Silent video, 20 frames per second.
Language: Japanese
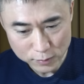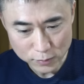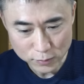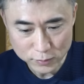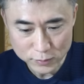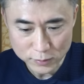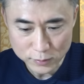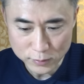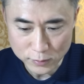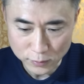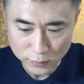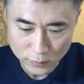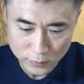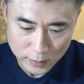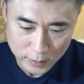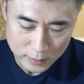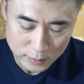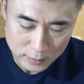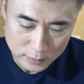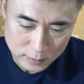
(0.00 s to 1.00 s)
ということ
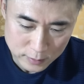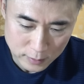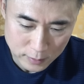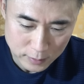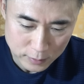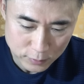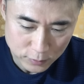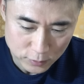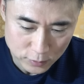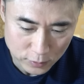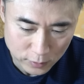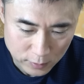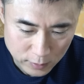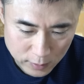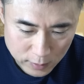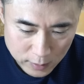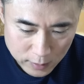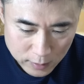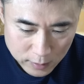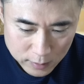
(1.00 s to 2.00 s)
なんですけれど
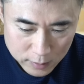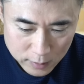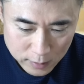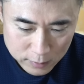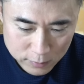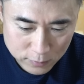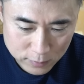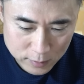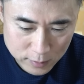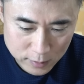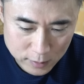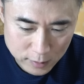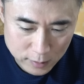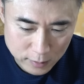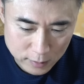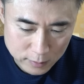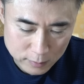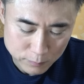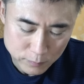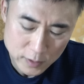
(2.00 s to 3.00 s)
なので、